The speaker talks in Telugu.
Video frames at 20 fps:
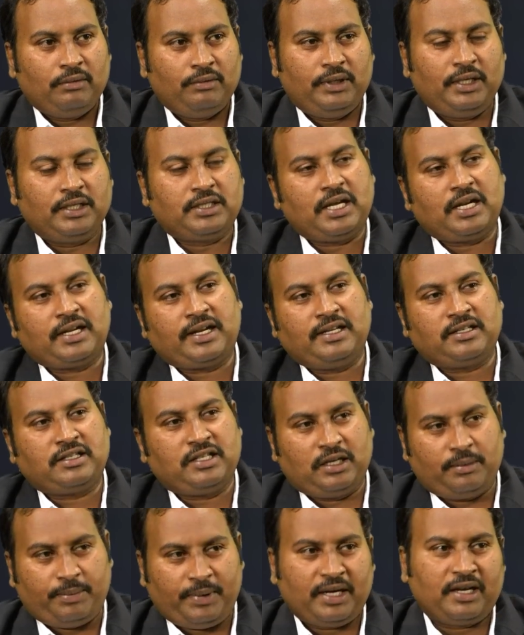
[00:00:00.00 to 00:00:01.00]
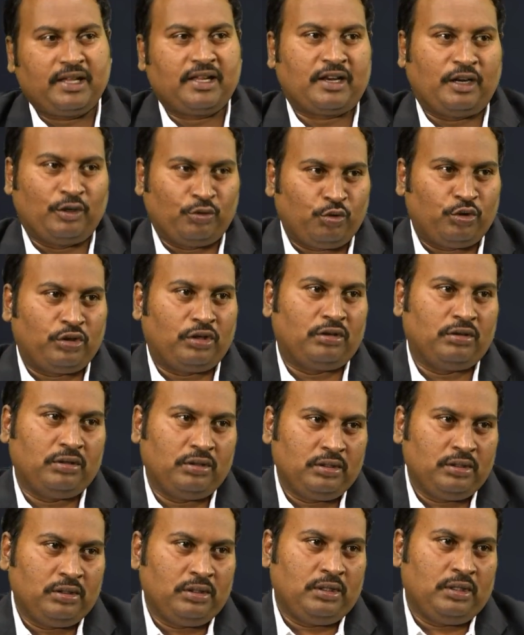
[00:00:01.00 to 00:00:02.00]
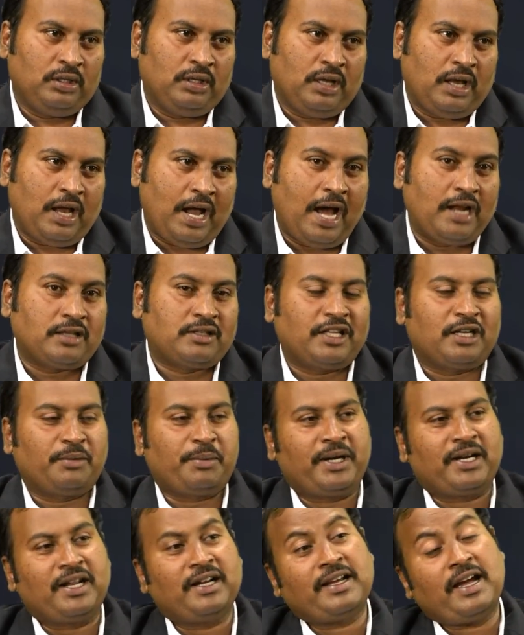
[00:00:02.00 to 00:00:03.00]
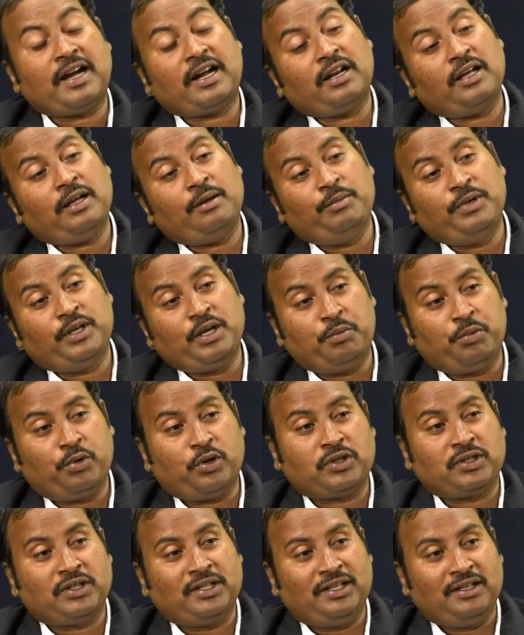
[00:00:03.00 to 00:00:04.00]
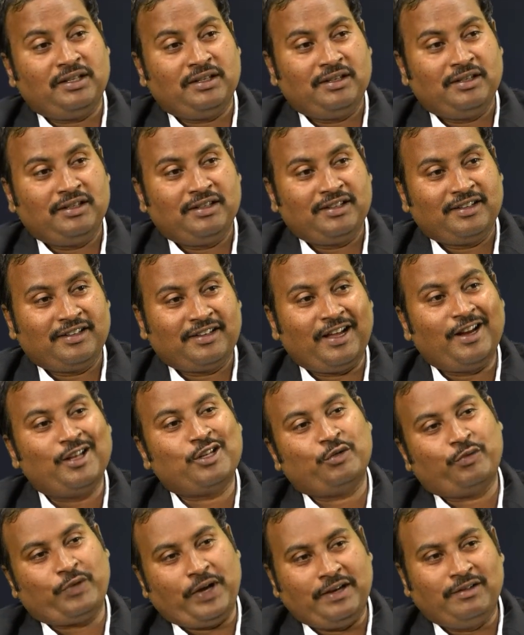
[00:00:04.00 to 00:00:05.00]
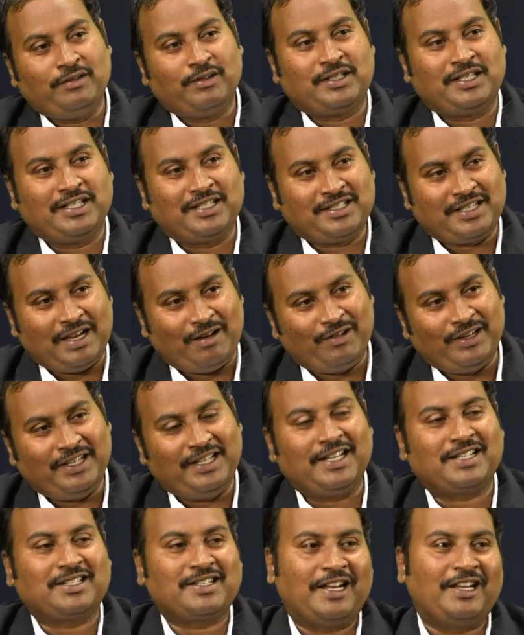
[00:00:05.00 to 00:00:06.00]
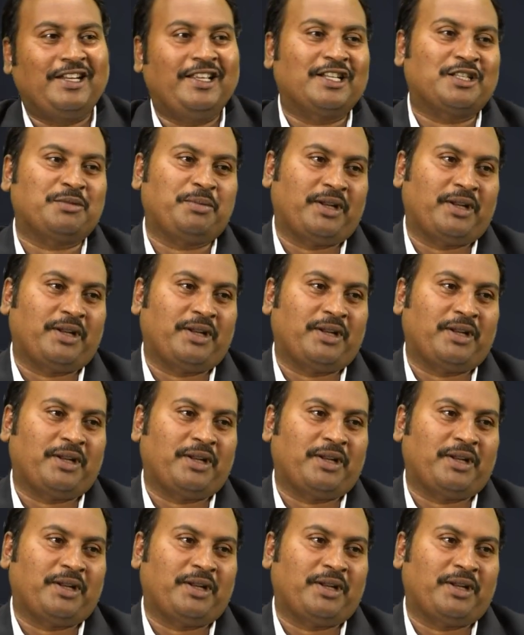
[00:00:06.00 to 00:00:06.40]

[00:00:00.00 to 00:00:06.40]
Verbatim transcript: విదేశాలకు వెళ్ళి స్థిరపడాలి అనుకుందాం ఆ స్థిరపడడానికి అక్కడ మీకు ఎప్పుడు వస్తుంది కనీసం ఫైవ్ సిక్స్ సెవెన్ ఇయర్స్ టెన్ ఇయర్స్